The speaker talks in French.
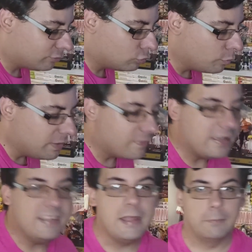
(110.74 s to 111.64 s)

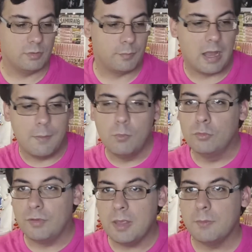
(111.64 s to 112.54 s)
semi-validé. C'est pas
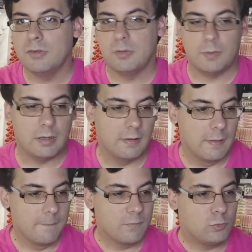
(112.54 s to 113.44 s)
mauvais, mais c'est pas.
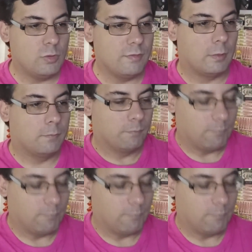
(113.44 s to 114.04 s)
Suivant.